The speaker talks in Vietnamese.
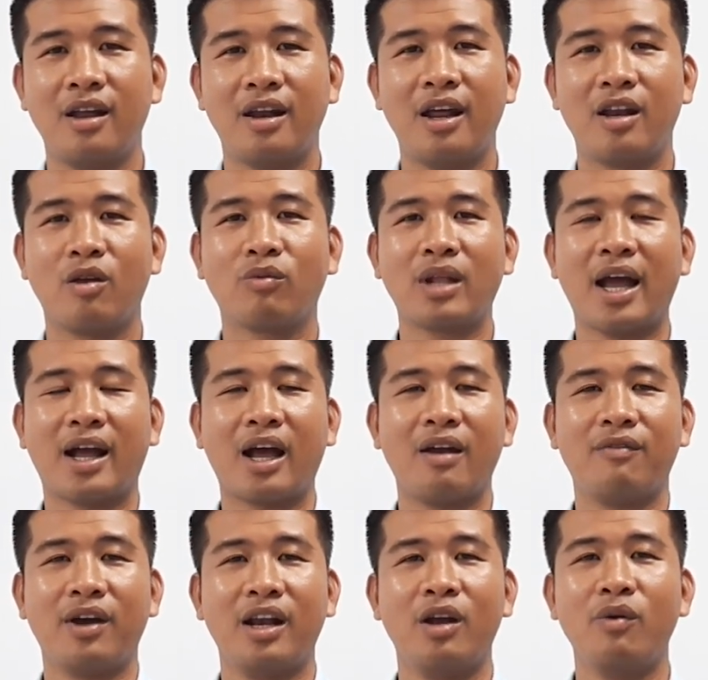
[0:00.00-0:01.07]
nên chúng ta cần
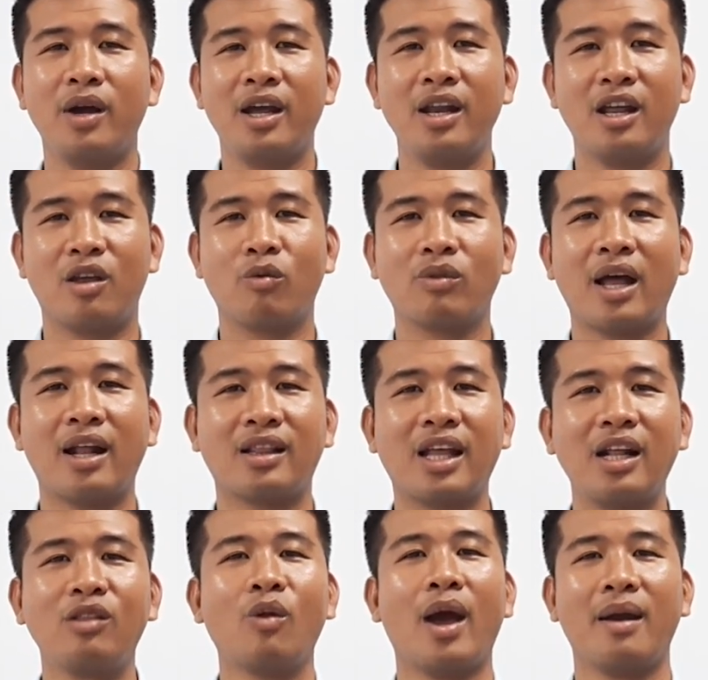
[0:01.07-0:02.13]
phải lưu ý để chúng ta tính
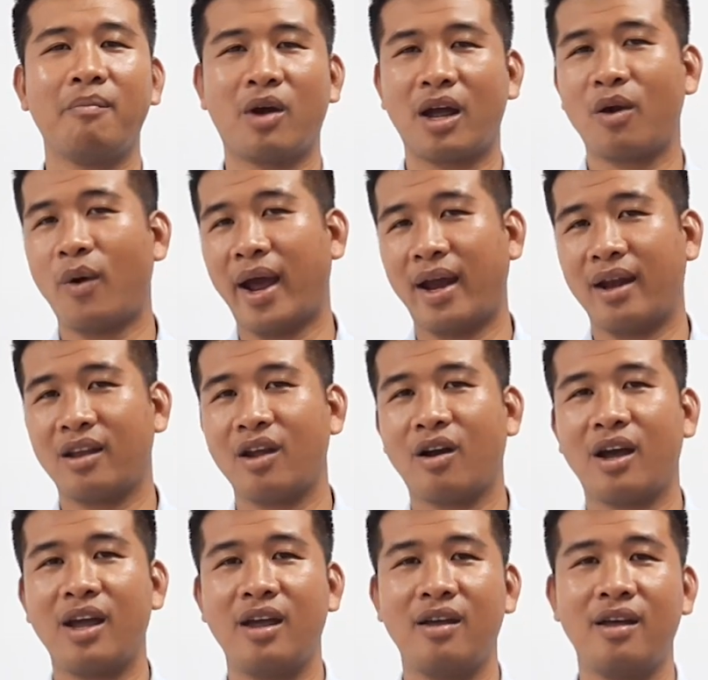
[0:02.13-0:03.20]
toán một cái khoản cho
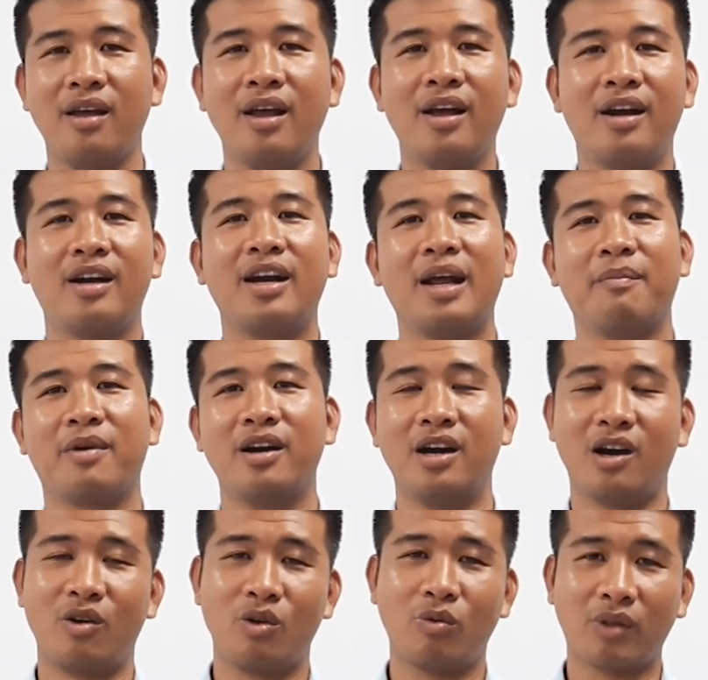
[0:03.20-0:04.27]
cái rèm cửa
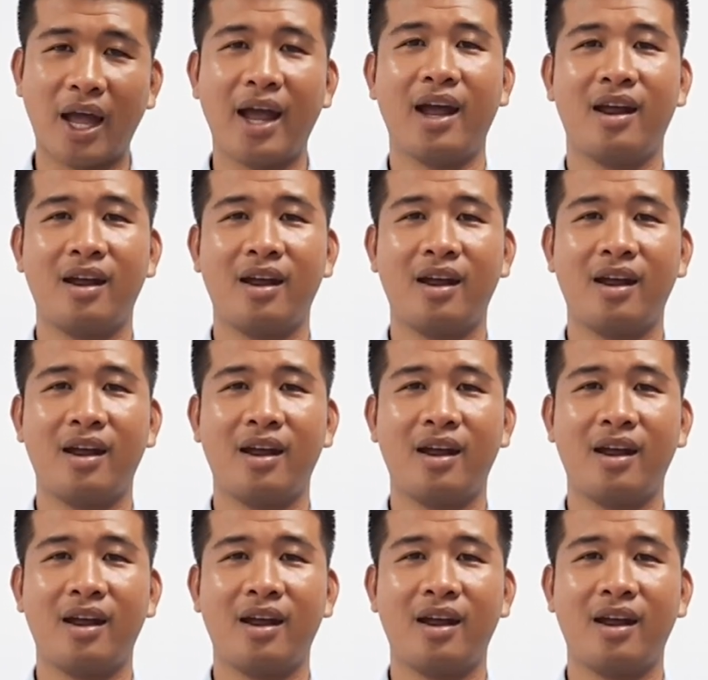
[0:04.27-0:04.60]
của chúng ta